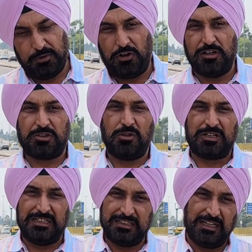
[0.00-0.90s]
प्लॉट को
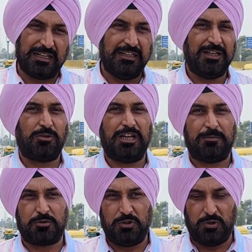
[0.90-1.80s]
खरीदने के लिए कोई
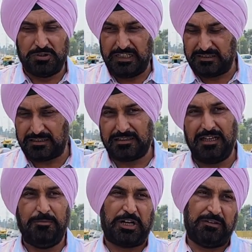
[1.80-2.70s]
आपको लोन दे
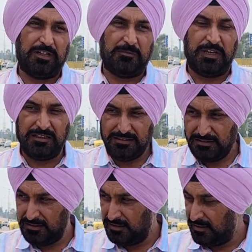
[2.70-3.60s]
सकता है प्राइवेट बैंक
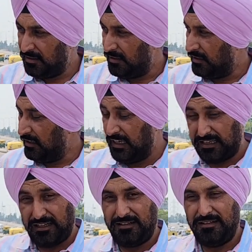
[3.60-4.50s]

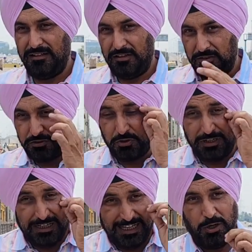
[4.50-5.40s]
लेकिन जो
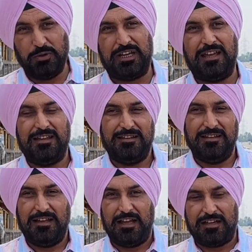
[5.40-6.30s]
लेआउट है
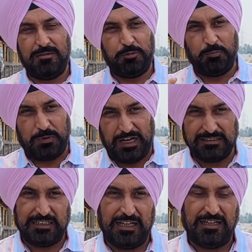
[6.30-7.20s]
अगर वो
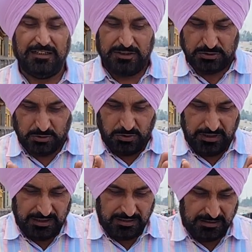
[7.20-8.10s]
पास है तो
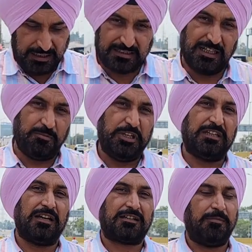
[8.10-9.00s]
नक्शा
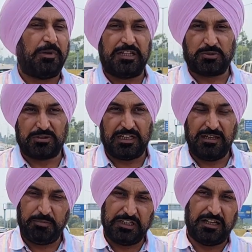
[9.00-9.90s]
भी घर का पास होता
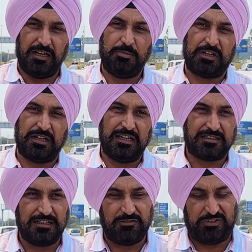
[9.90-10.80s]
है पर यहाँ पे
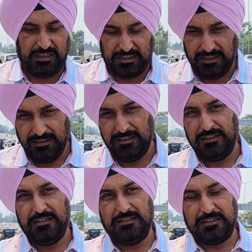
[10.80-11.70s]
कंडीशन डिफरेंट है
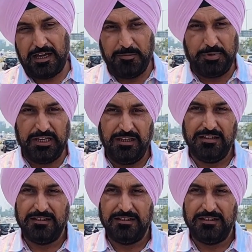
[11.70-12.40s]
यहाँ पे